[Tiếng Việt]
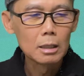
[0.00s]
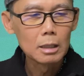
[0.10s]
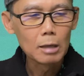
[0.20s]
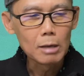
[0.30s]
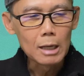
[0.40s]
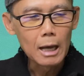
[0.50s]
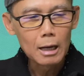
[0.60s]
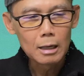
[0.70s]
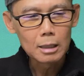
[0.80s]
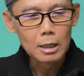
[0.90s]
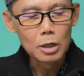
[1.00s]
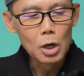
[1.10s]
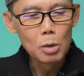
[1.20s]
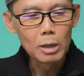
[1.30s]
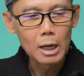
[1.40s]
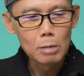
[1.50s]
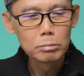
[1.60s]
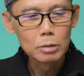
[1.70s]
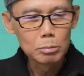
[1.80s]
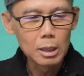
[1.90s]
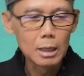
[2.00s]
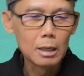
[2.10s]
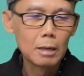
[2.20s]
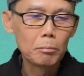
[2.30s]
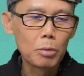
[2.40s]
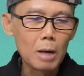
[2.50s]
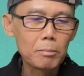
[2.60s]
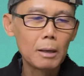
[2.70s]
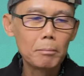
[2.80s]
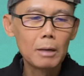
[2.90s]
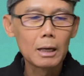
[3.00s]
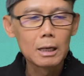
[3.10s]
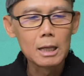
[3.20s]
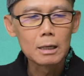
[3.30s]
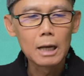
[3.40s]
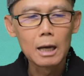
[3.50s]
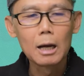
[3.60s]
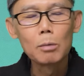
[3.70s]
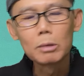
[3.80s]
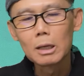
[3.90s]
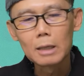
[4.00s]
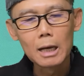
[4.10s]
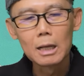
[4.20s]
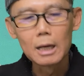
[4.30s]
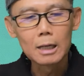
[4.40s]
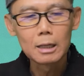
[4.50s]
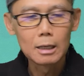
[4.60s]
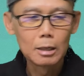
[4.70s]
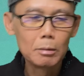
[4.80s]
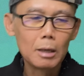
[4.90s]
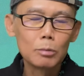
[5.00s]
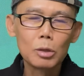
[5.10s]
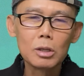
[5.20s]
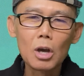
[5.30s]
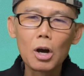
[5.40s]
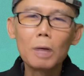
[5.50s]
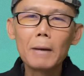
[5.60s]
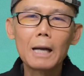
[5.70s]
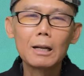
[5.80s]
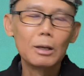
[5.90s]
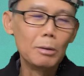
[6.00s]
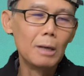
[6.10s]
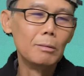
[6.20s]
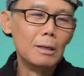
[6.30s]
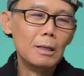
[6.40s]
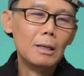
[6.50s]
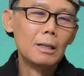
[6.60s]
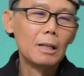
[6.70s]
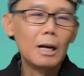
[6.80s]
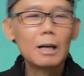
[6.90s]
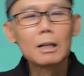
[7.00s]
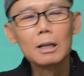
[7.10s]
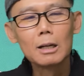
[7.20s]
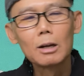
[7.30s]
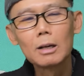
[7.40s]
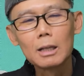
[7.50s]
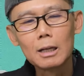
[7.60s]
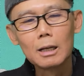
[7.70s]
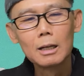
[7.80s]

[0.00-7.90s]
theo nghĩa đen á, thì no là không đúng chưa, problem là cái vấn đề, không có vấn đề gì hết đúng không, chuyện nhỏ mà anh đúng không đó. Thì nó nói vậy đó,